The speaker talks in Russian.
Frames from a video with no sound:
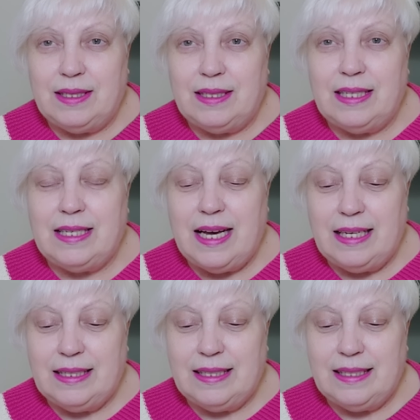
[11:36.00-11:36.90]

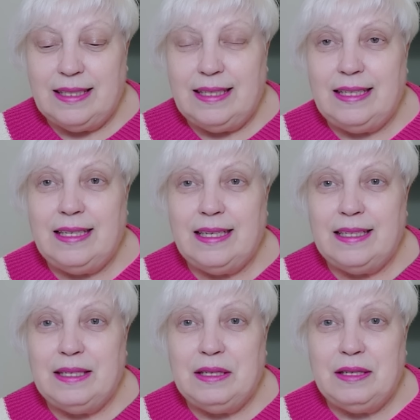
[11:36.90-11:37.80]
сидят, э, и
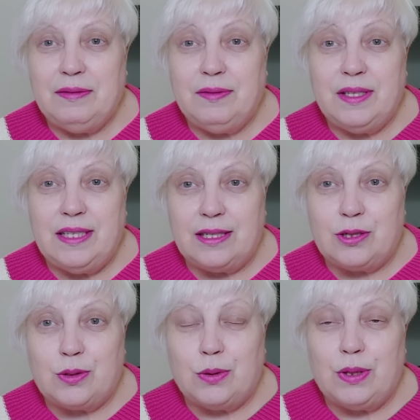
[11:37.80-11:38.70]
они
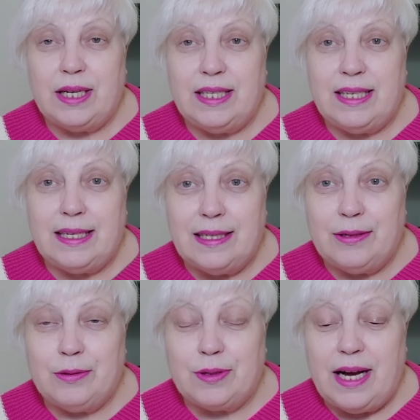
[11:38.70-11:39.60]
видят, что я
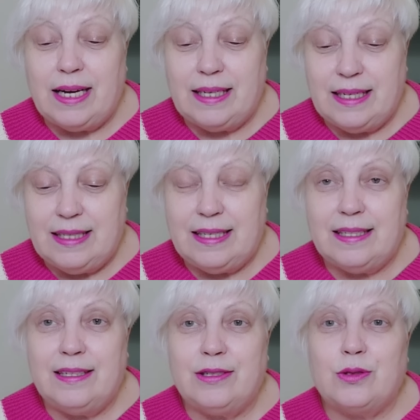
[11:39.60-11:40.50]
делаю, как я
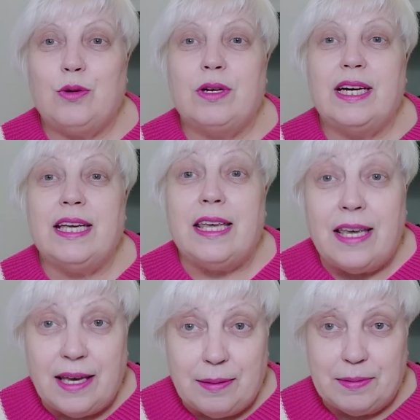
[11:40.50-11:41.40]
делаю, сколько
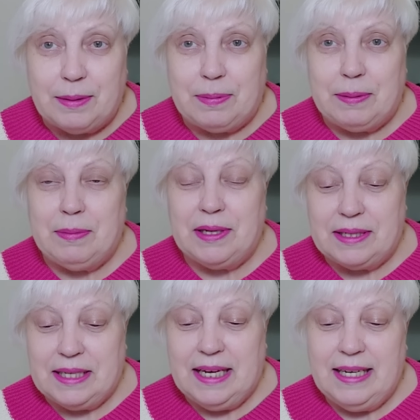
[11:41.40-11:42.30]
ем,
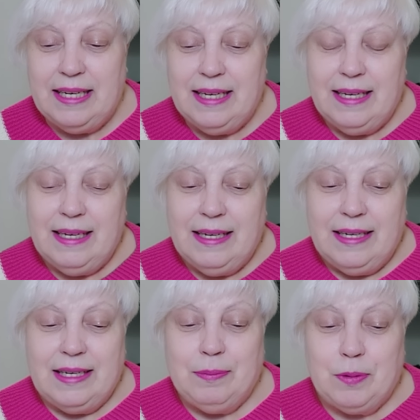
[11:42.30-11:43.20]
например, да,
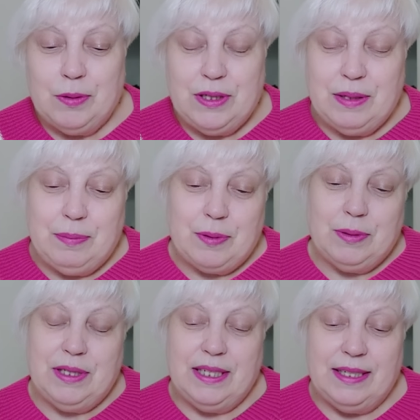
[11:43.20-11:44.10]
и прочее,
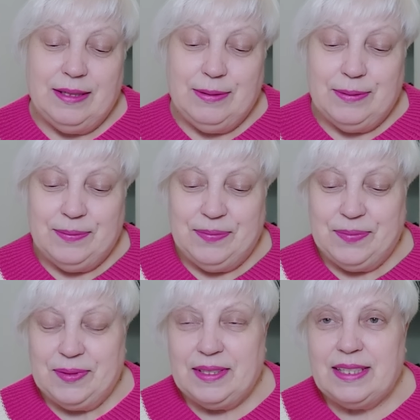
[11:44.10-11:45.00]
прочее. Ну,
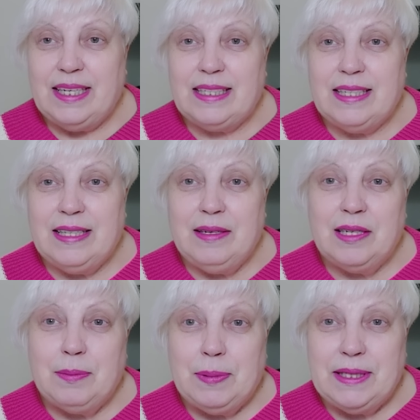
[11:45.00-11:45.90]
каждый,
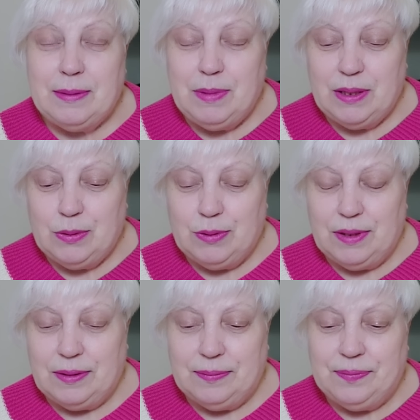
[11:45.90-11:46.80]
наверное, по себе
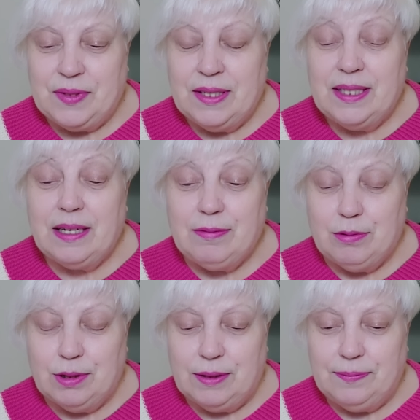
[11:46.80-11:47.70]
судит. Так
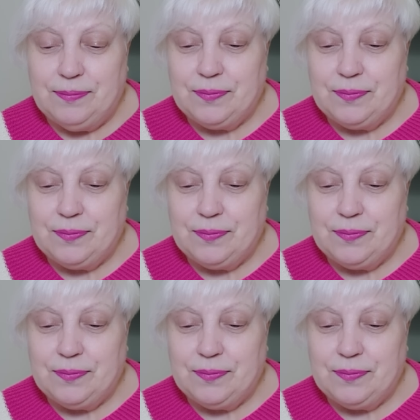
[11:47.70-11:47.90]
вот,